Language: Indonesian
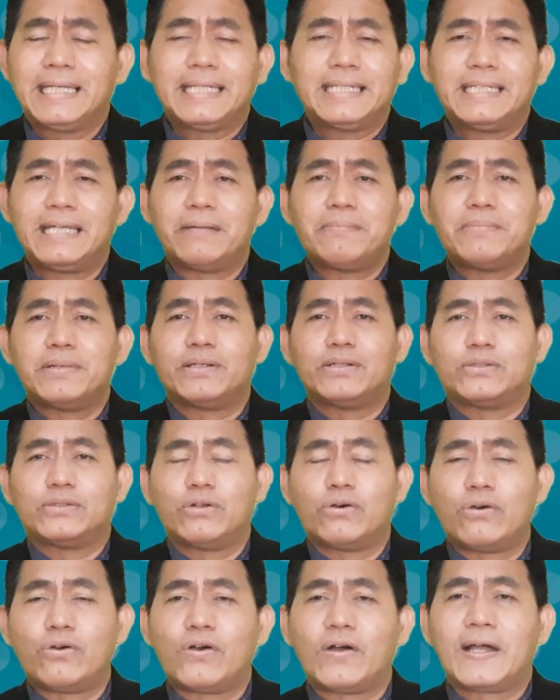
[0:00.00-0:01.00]
Dia
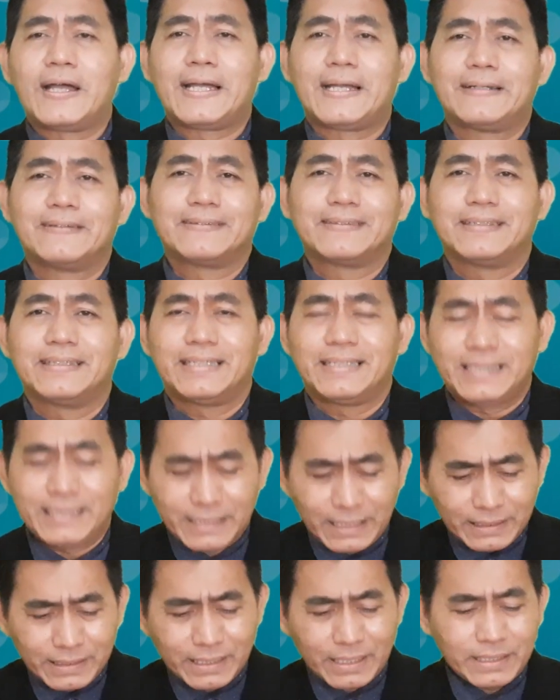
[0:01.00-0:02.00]
berdoa.
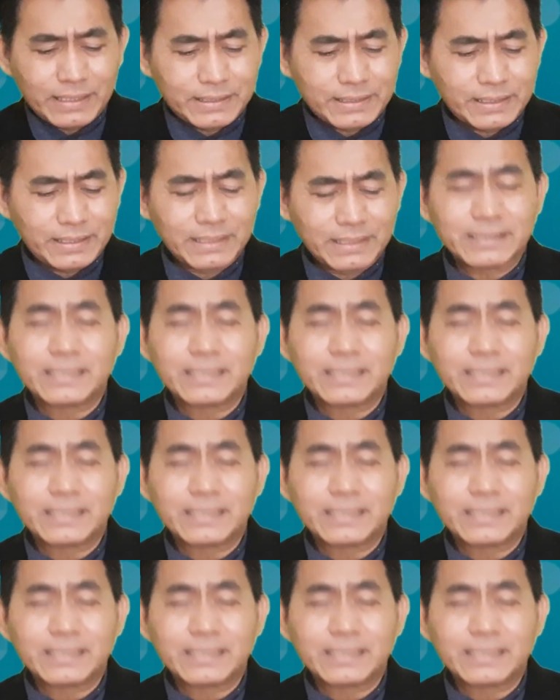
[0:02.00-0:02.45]
Dikatakan di sini